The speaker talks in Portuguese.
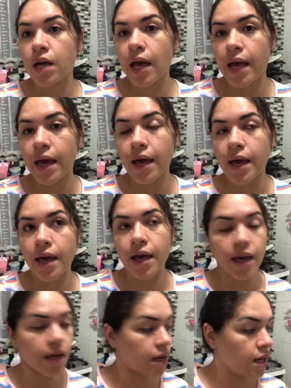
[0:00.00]

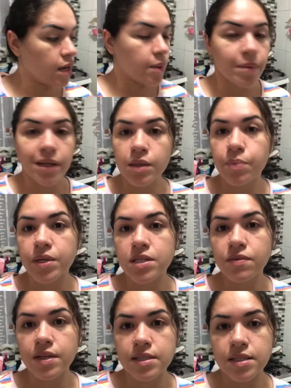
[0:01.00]
é, pra depois
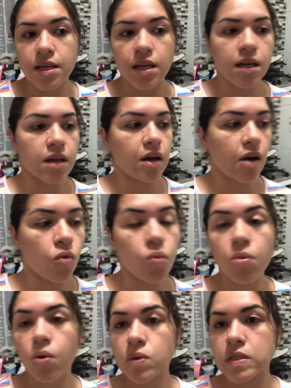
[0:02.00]
fazer o
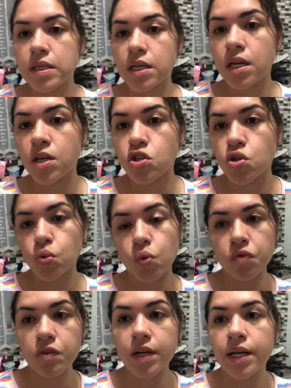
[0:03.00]
mousse de
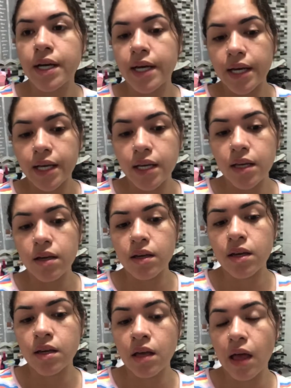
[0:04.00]
uva e
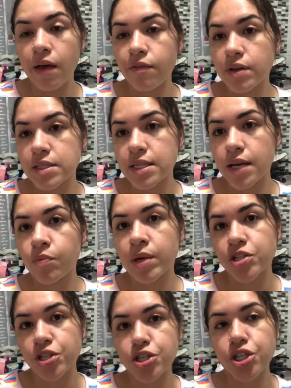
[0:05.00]
fazer uma
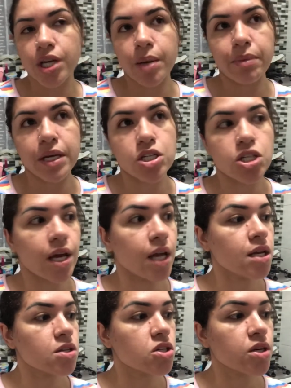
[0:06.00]
jantinha pra
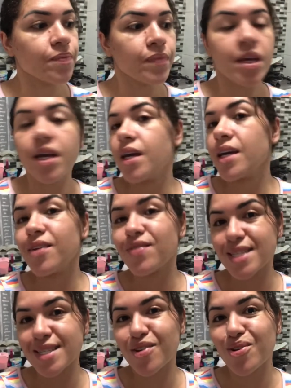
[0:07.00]
gente. E
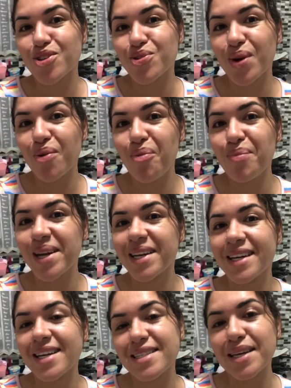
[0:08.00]
vocês continuam acompanhando
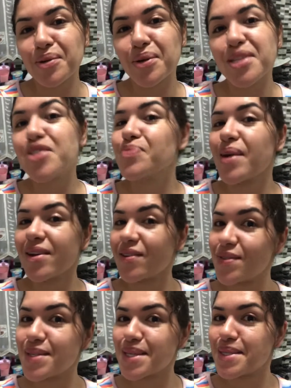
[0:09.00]
aí essa noite, espero que
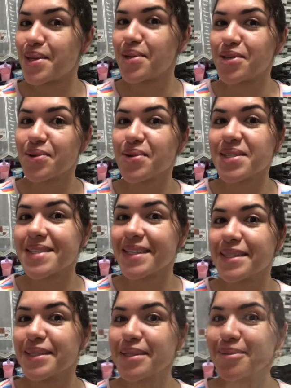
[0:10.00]
vocês estejam
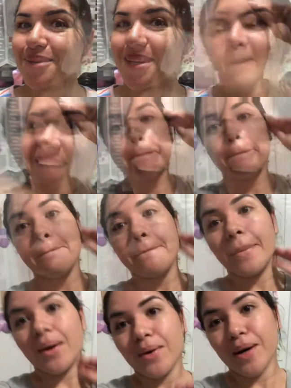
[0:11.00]
gostando, então bora lá.
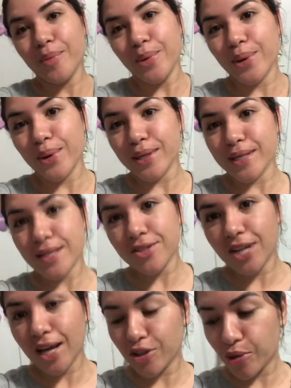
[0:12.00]
Bom, amores,
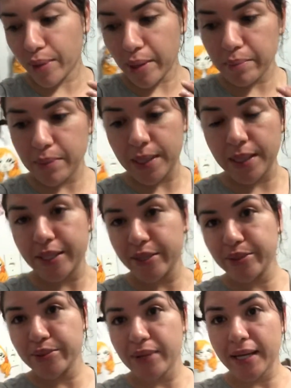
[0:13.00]
já tomei
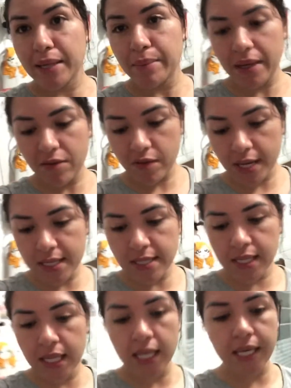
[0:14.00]
banho, tô aqui bem
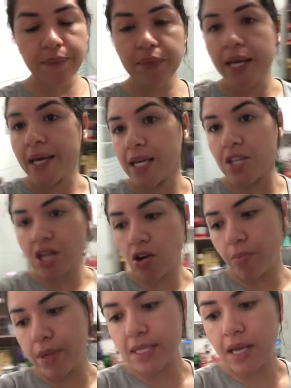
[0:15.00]
fresquinha e já
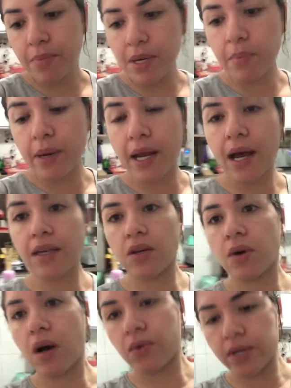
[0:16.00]
comecei a preparar aqui
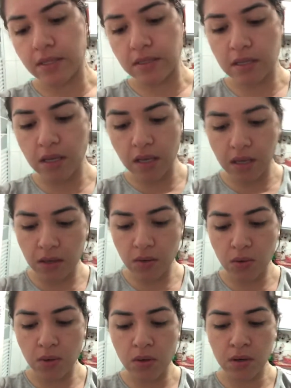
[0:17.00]
o
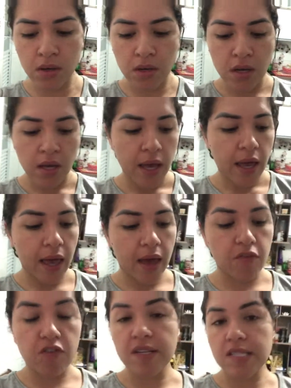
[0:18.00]
arrozinho, é,
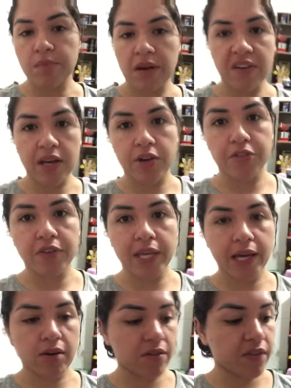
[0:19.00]
vou fazer uma
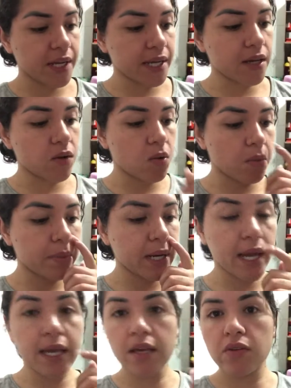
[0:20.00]
farofinha com a farinha que eu
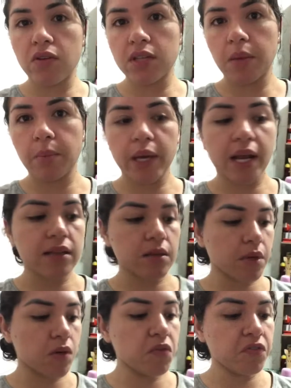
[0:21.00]
comprei e vou temperar
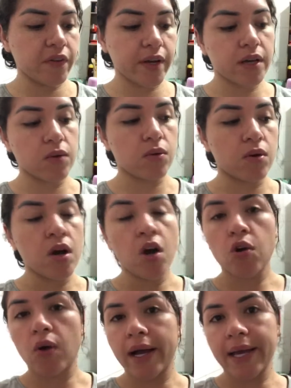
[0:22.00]
também um frango
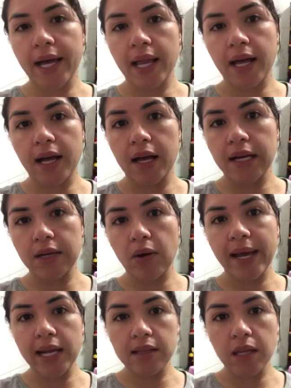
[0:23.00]
com, aquela, com
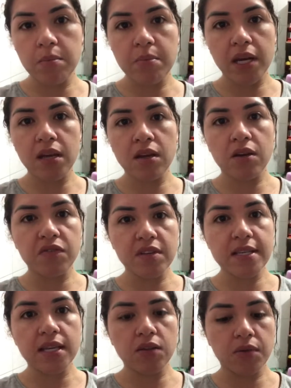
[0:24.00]
aquele temperinho que eu
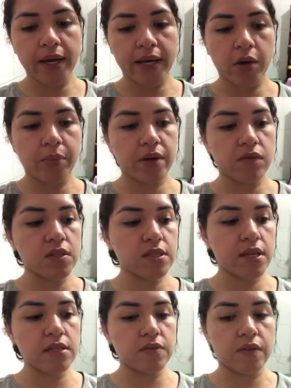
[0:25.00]
fiz aqui no canal pra
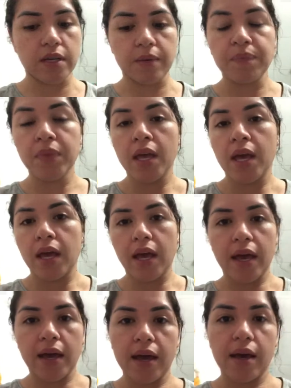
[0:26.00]
vocês verem.
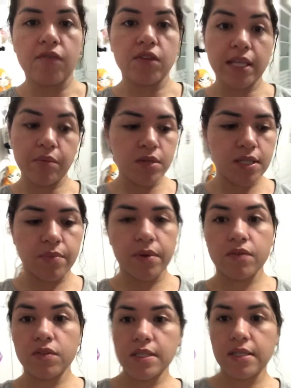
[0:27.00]
É, vou até mostrar pra
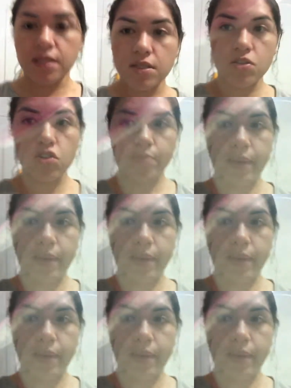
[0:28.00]
vocês. Deixa eu, eu